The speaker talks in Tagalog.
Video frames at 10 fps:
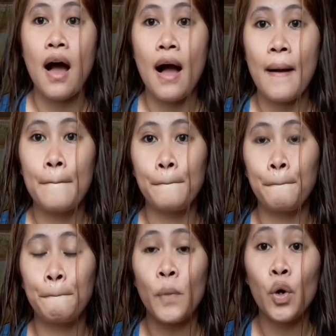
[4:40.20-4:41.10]
um,
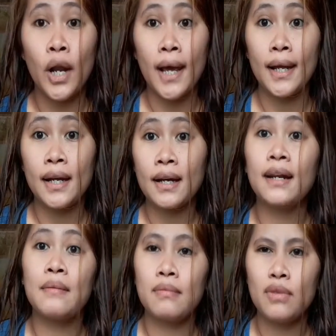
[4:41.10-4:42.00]
ulay na
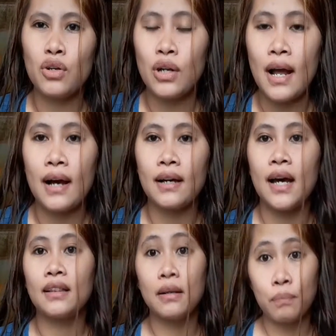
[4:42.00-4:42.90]
cream yun lang
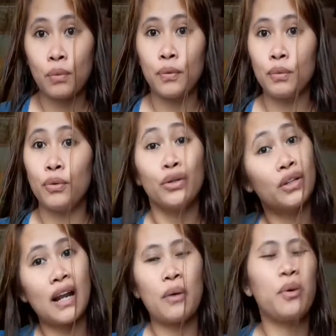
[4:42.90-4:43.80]
at nagpupulbo
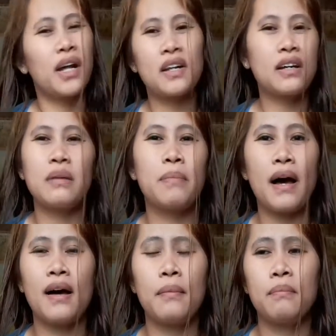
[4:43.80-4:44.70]
yun lang wala nang
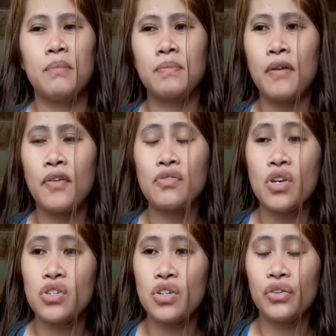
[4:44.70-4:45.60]
iba
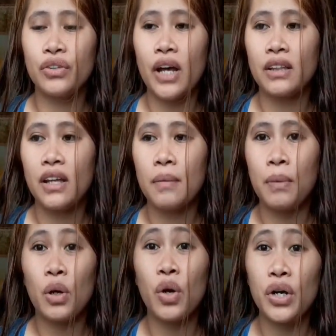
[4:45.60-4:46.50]
nagpa-foundation ako dati
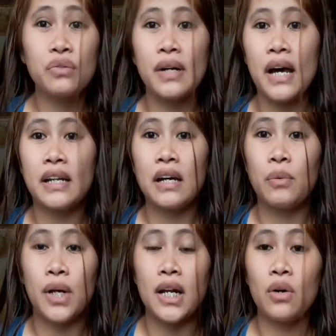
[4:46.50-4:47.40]
pero ngayon wala na
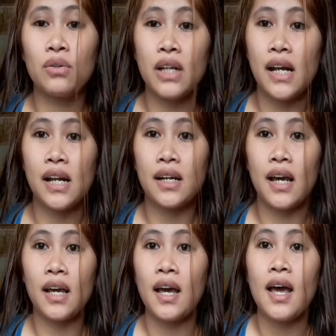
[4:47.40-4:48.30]
wala na akong
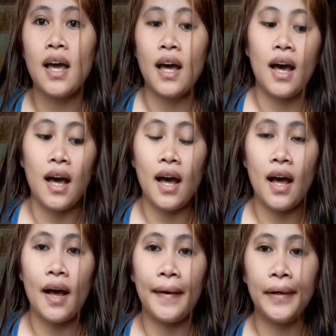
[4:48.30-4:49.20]
nilalagay
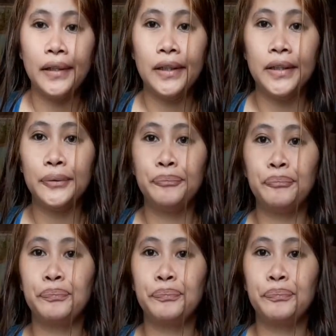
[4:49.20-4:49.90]
um,